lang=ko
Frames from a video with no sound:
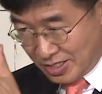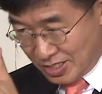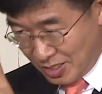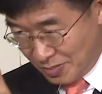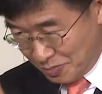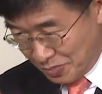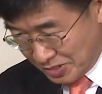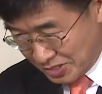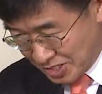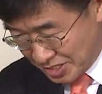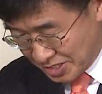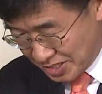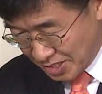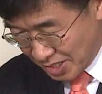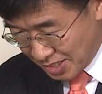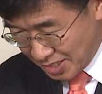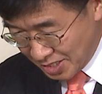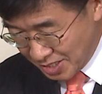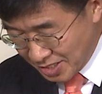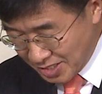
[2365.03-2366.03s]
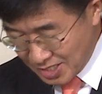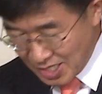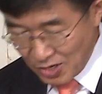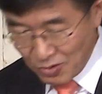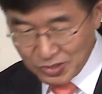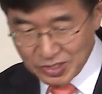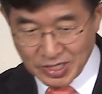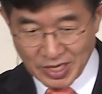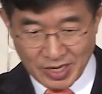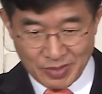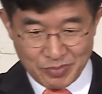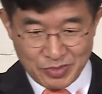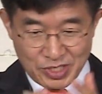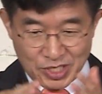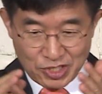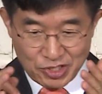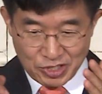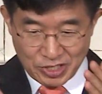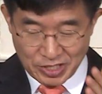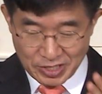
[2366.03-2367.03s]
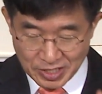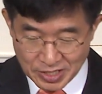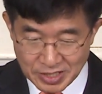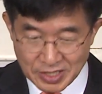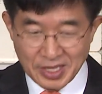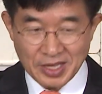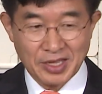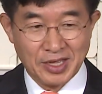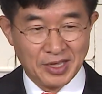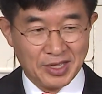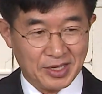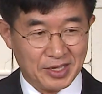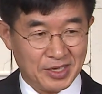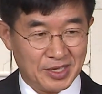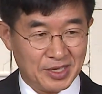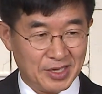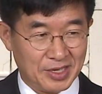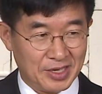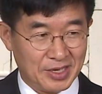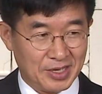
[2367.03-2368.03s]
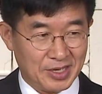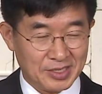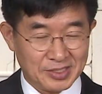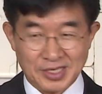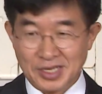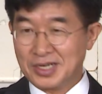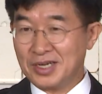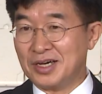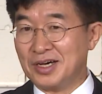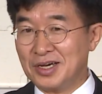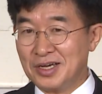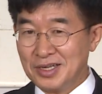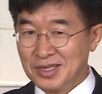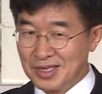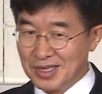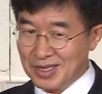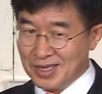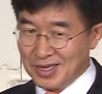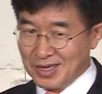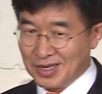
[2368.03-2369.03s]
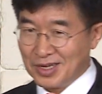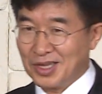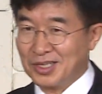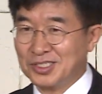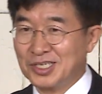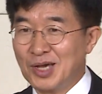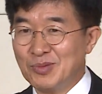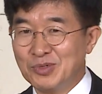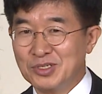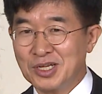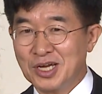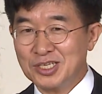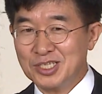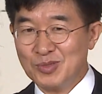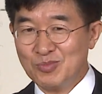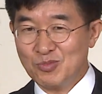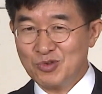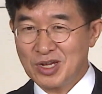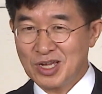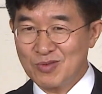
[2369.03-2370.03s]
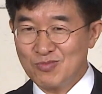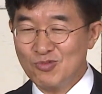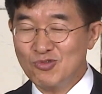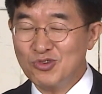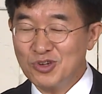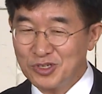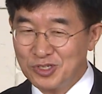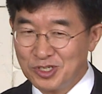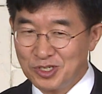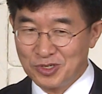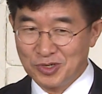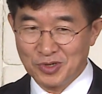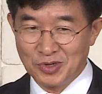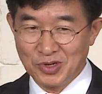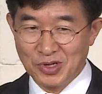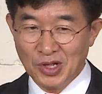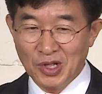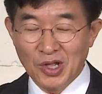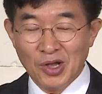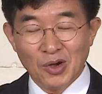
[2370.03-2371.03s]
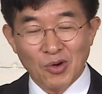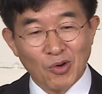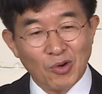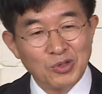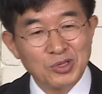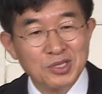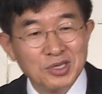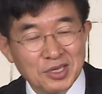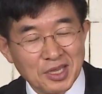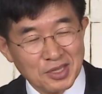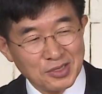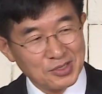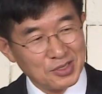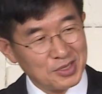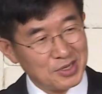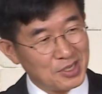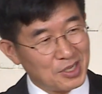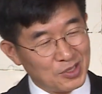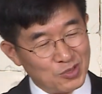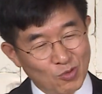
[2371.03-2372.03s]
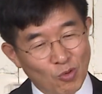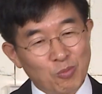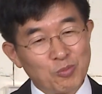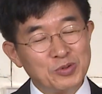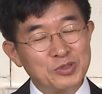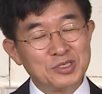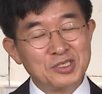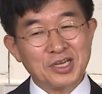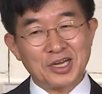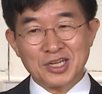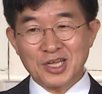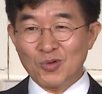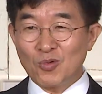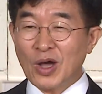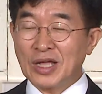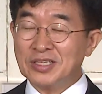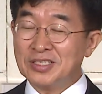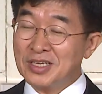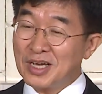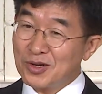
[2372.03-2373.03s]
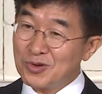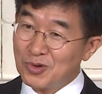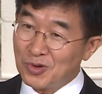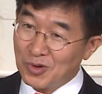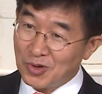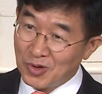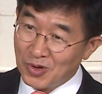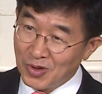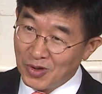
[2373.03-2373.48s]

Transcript: 첫 번째 시간이 끝나고 잠시 쉬는데 제가 그게 참석하신 분에게 물었어요. 어떻게 해서 이렇게 높은 자리에 왔냐고.